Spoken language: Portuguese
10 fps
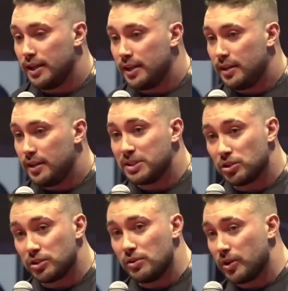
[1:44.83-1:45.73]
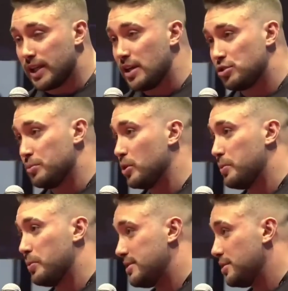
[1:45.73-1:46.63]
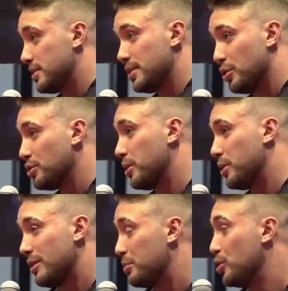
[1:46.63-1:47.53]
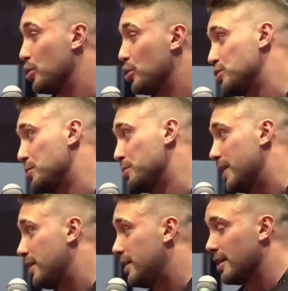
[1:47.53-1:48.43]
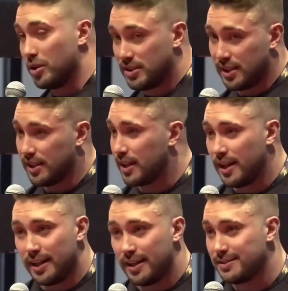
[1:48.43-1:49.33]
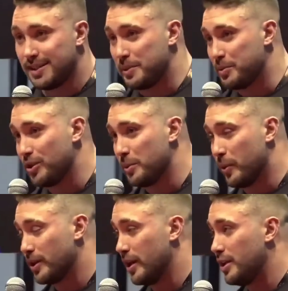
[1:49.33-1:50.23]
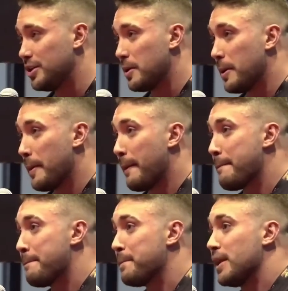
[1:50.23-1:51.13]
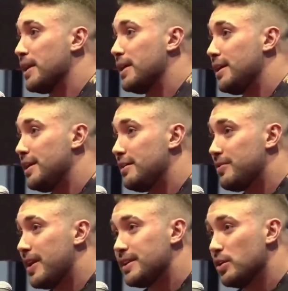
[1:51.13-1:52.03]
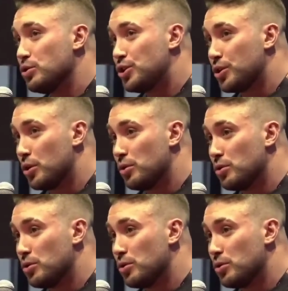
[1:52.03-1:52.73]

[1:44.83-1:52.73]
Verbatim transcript: E, mas eu tenho vontade de subir no Brasil sim todo ano, é muito bom subir aqui, a torcida da galera é sempre muito importante. E vai ter um show